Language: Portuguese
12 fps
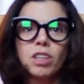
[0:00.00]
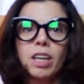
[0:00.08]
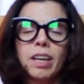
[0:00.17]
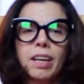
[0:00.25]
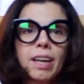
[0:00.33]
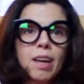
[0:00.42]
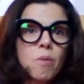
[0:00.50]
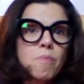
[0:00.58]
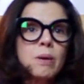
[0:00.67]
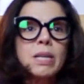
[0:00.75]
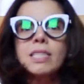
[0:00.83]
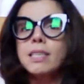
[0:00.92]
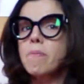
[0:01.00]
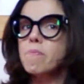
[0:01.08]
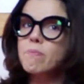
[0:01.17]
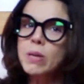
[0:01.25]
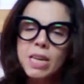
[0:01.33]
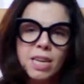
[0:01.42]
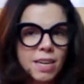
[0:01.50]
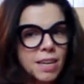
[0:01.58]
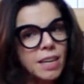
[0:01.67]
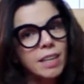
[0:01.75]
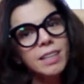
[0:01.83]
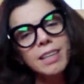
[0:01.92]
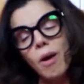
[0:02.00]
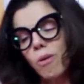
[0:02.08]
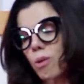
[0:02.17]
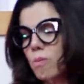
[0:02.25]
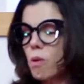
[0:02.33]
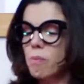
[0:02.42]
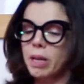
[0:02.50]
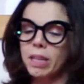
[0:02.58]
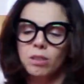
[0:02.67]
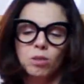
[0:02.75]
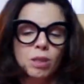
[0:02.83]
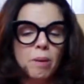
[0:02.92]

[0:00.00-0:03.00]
que eu percebi em algum momento,